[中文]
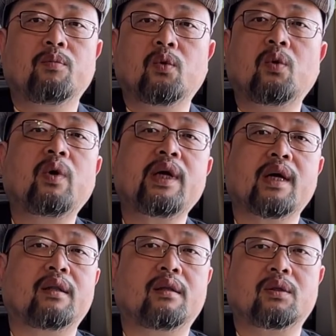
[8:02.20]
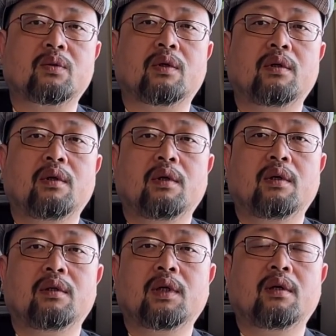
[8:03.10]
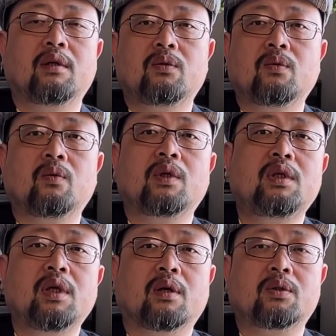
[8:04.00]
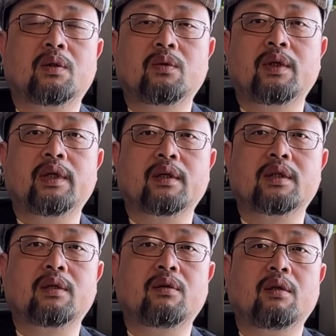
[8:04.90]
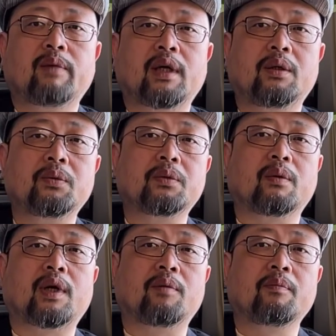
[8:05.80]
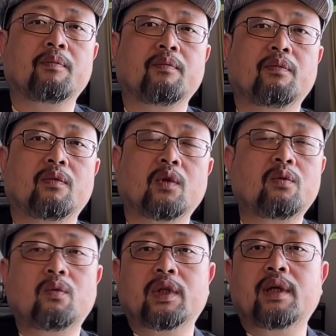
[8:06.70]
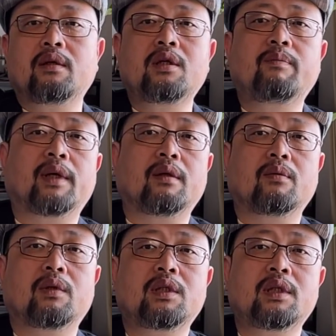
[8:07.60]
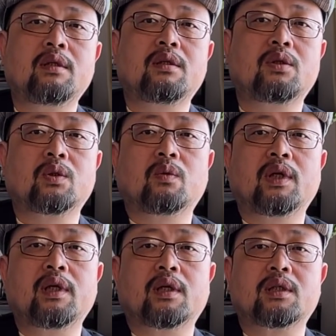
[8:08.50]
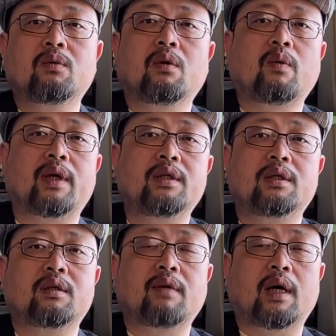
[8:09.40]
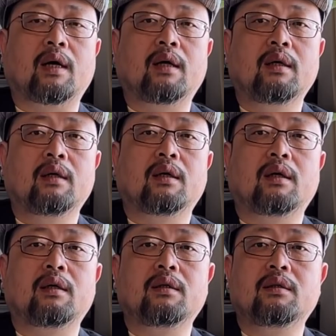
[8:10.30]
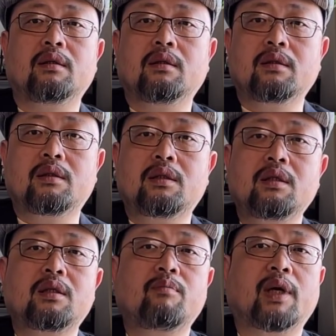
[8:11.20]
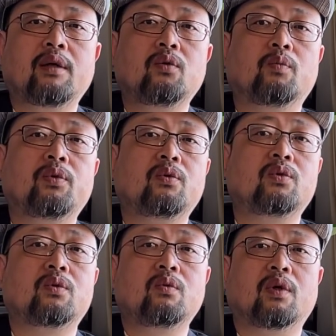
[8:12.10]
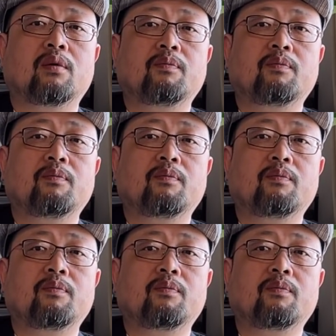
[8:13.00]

不会言的说。那如果你要说对这个社会的满意度的话，那我在日本，我其实除了这个生活环境之外啊，呃，其实满意度不如中国。